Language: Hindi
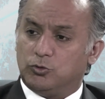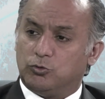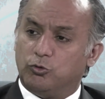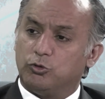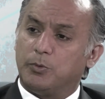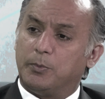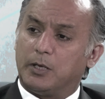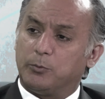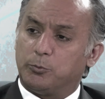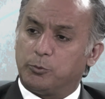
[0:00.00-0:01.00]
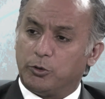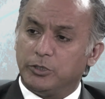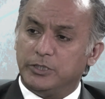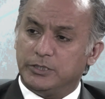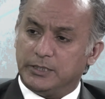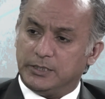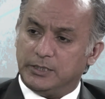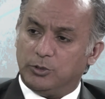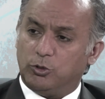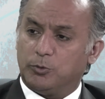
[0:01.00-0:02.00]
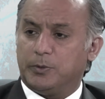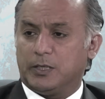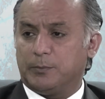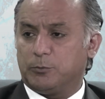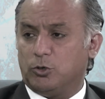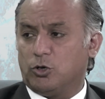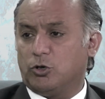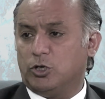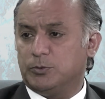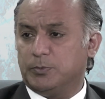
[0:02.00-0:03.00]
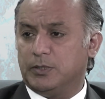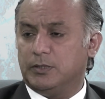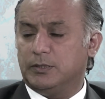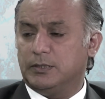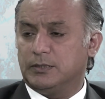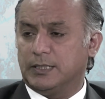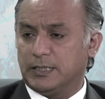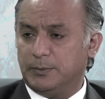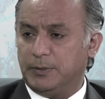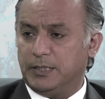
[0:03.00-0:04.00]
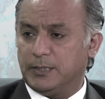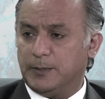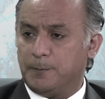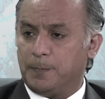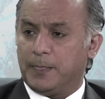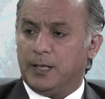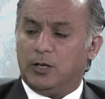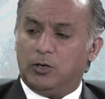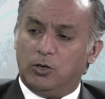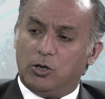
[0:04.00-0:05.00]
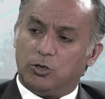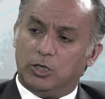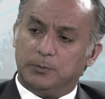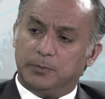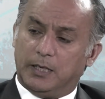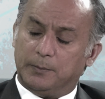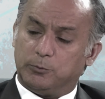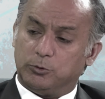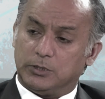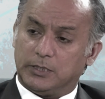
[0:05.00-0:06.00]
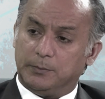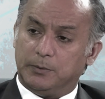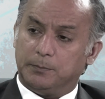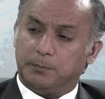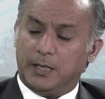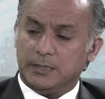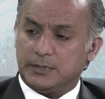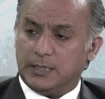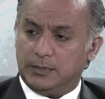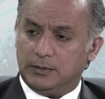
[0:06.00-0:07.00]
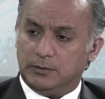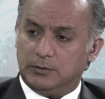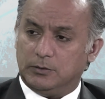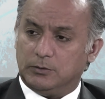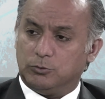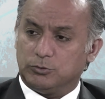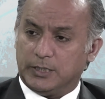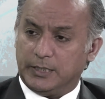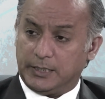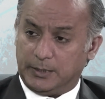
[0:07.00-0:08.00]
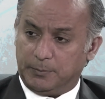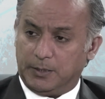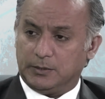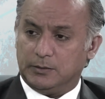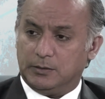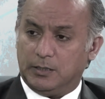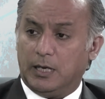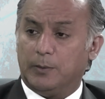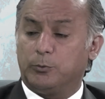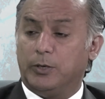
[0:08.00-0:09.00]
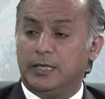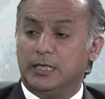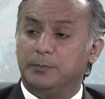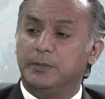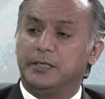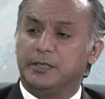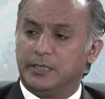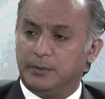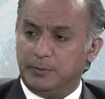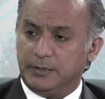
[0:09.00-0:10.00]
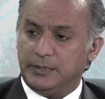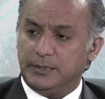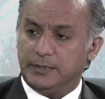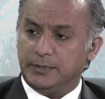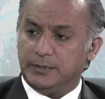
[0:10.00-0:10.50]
तो उसमें फिर आपको प्योरिटी दी जाती है और फिर आपको लॉ कॉलेज में दाखिला मिलेगा लॉ कॉलेज में आपको तकरीबन पाँच साल गुजारने के बाद आपको एलएलबी की डिग्री मिलती है